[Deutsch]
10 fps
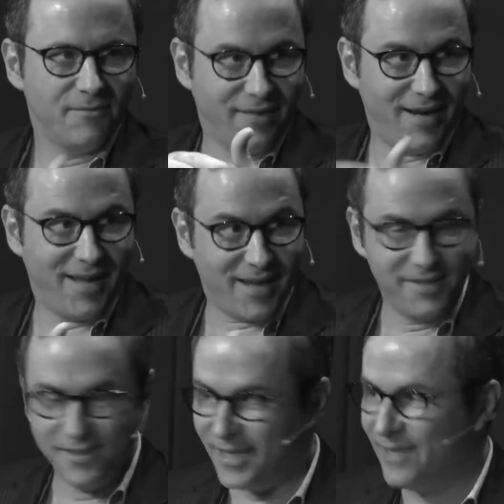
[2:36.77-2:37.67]
weil er
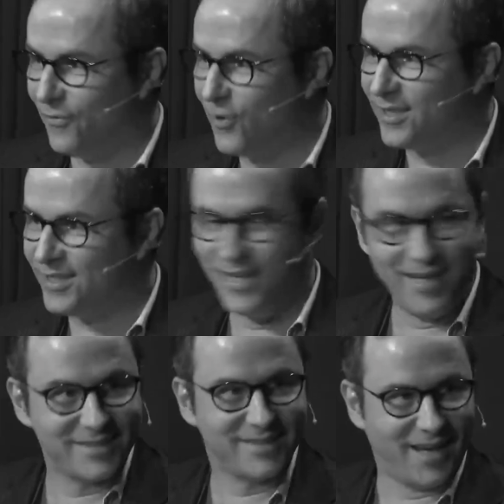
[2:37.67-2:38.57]
das halt wirklich
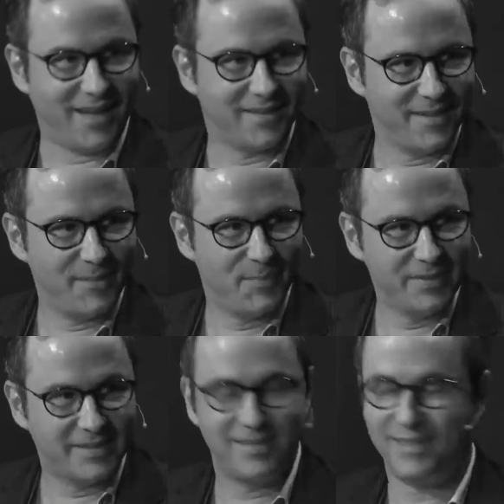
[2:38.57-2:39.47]
gelesen hat. Ne? Ja.
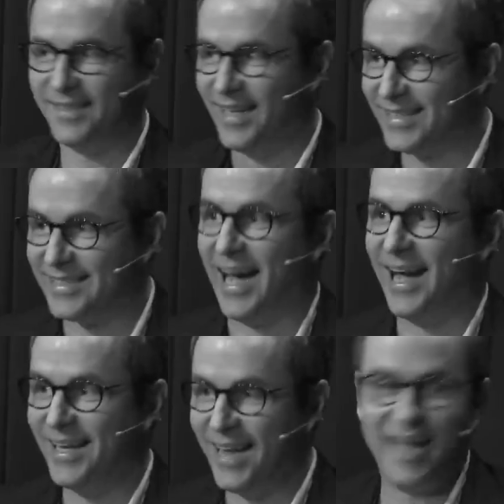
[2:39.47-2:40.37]
Bis der
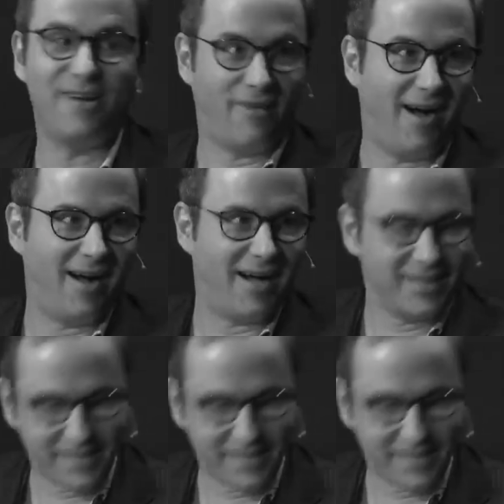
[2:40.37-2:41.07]
Saal leer war,